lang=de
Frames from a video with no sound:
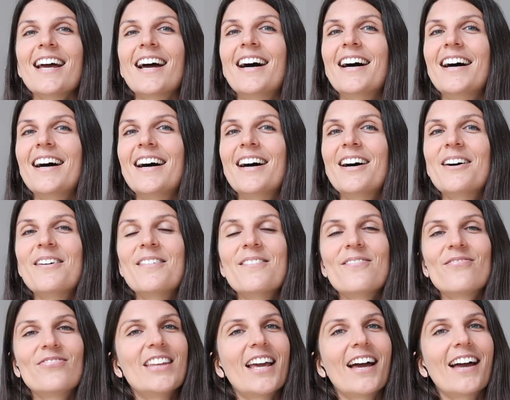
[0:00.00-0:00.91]
Äh,
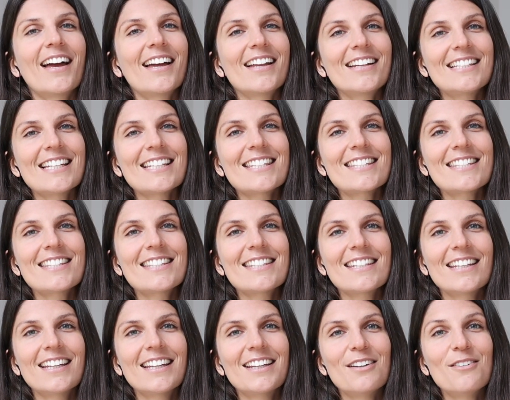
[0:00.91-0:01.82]
ja, das
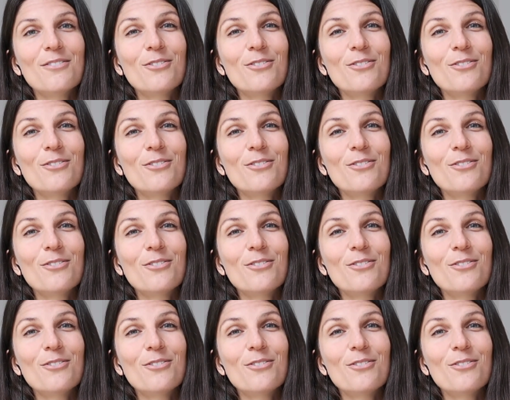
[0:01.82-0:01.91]
äh,